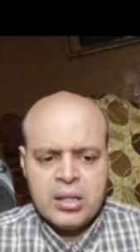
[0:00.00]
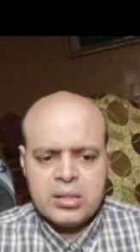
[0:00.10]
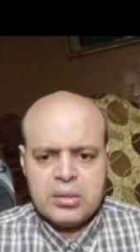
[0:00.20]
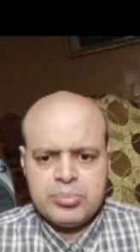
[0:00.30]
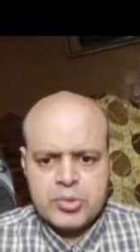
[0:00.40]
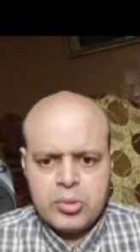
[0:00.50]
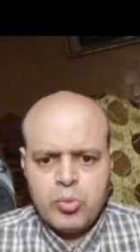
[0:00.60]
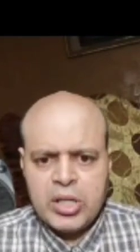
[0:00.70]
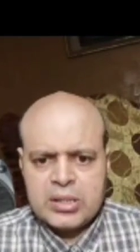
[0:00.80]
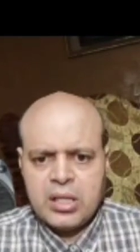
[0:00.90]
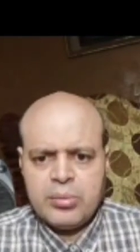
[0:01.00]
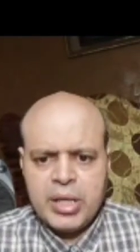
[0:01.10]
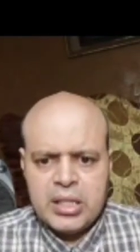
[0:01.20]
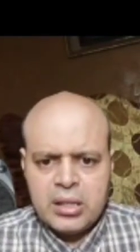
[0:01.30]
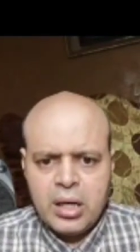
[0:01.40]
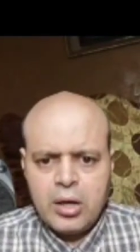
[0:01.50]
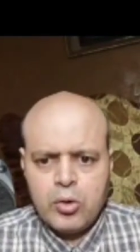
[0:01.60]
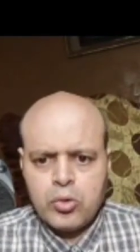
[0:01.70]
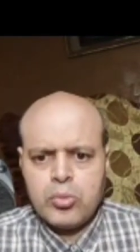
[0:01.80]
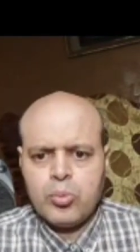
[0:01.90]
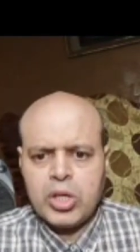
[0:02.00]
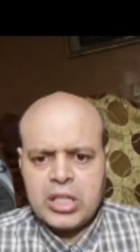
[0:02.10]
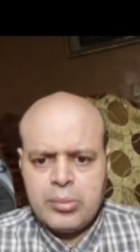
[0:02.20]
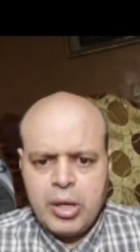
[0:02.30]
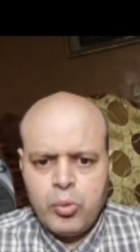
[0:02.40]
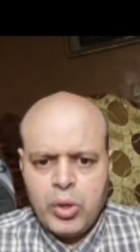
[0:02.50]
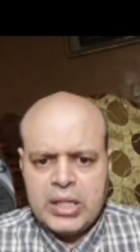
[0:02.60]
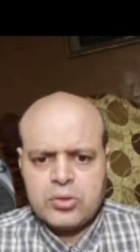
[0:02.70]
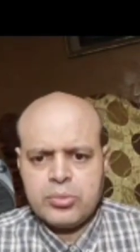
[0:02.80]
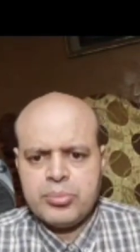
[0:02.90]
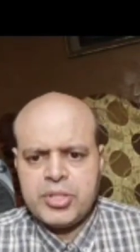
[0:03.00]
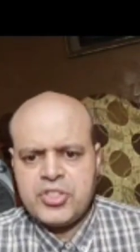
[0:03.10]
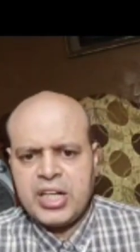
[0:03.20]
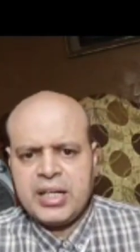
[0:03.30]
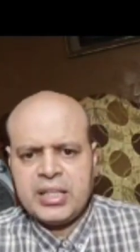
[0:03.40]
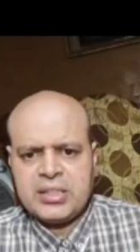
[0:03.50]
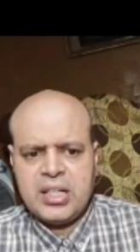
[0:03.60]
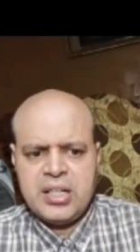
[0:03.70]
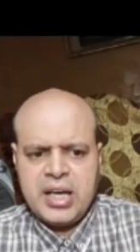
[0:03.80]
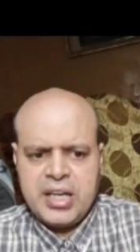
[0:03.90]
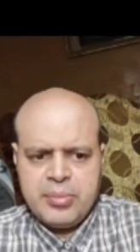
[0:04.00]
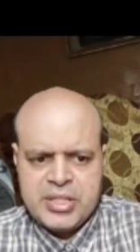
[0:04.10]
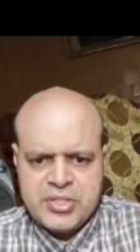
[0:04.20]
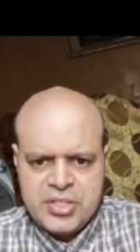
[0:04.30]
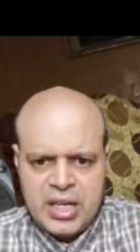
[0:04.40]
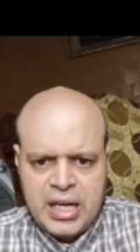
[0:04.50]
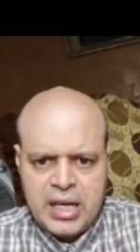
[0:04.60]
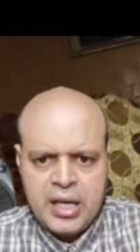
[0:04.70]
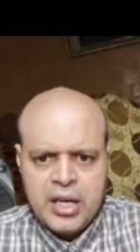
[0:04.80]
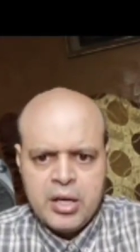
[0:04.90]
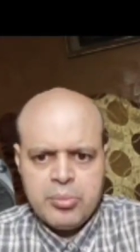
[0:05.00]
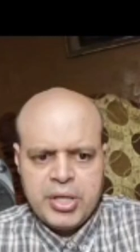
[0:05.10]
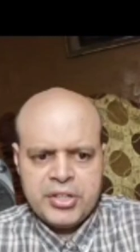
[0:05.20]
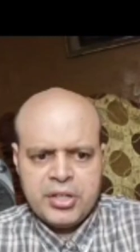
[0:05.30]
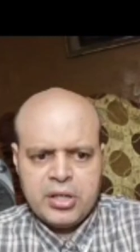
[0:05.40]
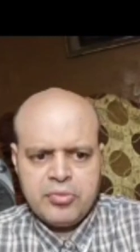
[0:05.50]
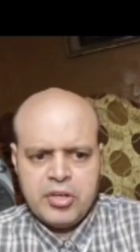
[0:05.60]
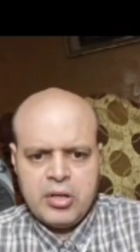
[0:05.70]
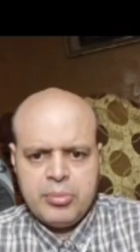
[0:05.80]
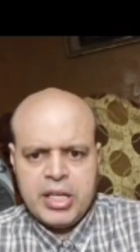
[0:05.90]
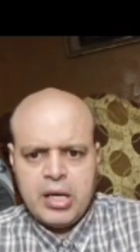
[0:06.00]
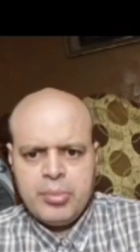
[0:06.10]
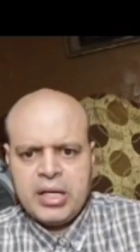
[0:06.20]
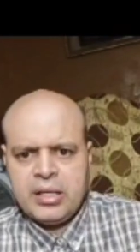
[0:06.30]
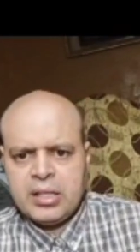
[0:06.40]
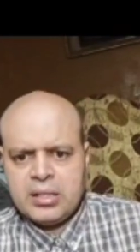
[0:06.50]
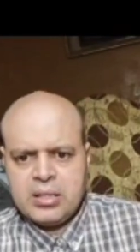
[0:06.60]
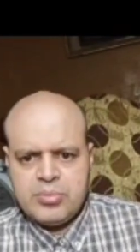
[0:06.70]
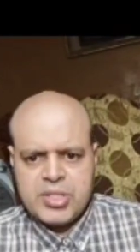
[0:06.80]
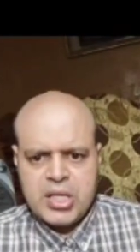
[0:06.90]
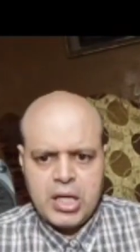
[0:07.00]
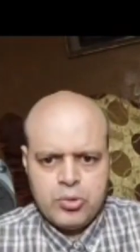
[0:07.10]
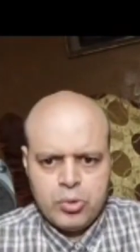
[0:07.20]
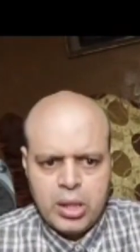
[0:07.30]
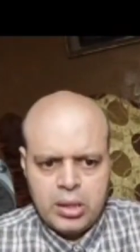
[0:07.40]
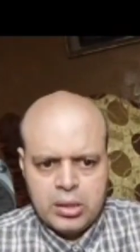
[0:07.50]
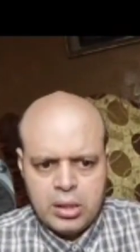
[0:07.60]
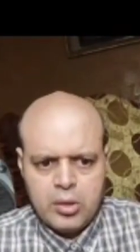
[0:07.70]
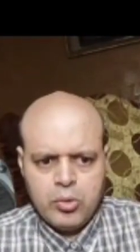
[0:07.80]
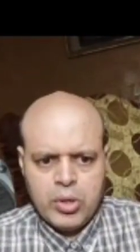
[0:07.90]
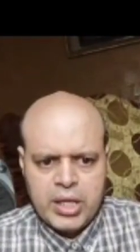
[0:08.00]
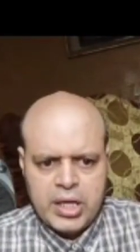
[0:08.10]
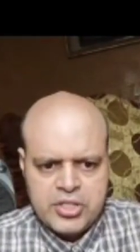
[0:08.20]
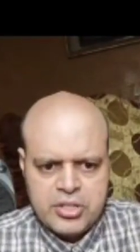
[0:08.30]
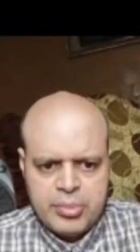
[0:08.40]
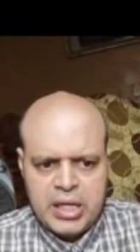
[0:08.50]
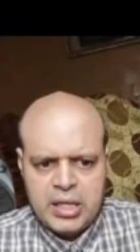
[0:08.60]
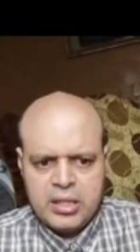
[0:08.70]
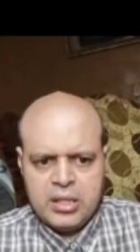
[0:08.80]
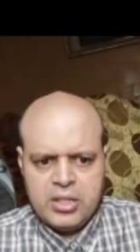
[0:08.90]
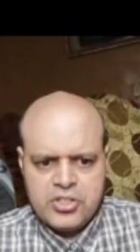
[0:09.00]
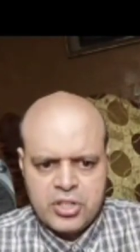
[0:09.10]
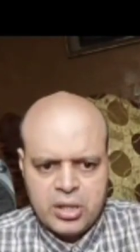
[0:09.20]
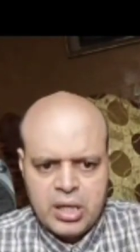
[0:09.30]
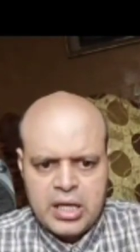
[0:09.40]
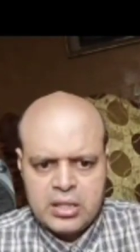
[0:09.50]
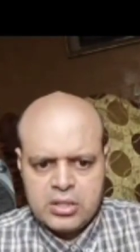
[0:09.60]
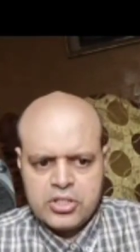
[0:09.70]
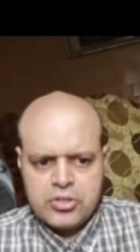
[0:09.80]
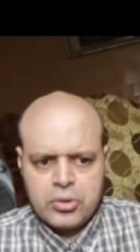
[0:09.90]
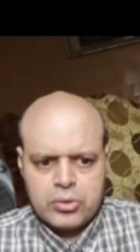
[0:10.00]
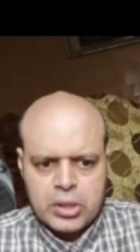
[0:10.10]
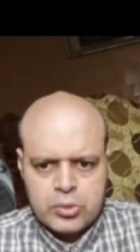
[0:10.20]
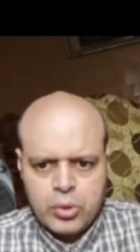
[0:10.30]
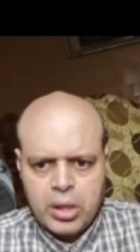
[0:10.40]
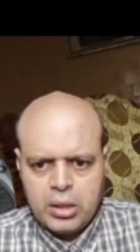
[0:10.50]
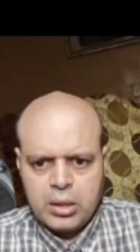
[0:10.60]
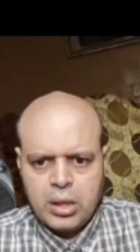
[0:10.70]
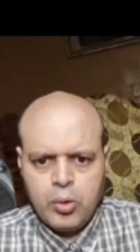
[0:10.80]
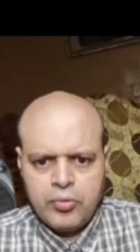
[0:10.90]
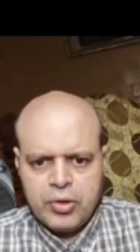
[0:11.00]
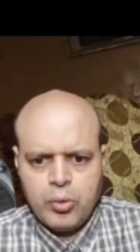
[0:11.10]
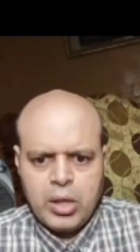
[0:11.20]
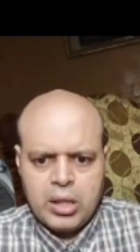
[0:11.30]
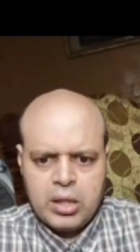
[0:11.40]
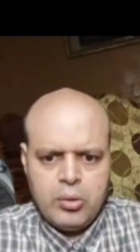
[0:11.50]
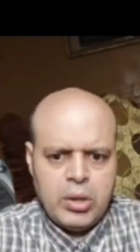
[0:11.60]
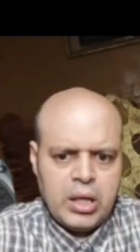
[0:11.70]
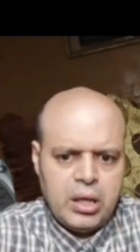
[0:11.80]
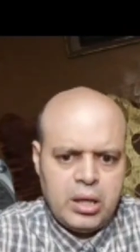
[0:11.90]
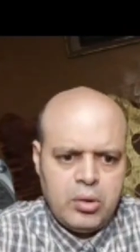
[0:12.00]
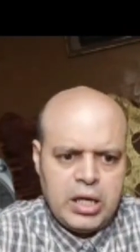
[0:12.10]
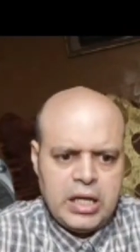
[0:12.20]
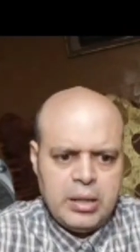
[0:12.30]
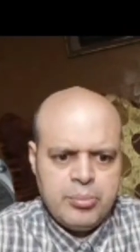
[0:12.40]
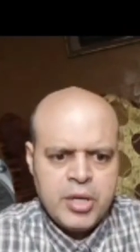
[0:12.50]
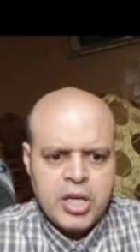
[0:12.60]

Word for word: طبتم وطاب لقاؤكم وتبوأتم من جنة الله منزلا من يرى في المنام أن التمساح يلاحقه ويهجم عليه إشارة أن الشرطة تلاحقه في الواقع والله أعلم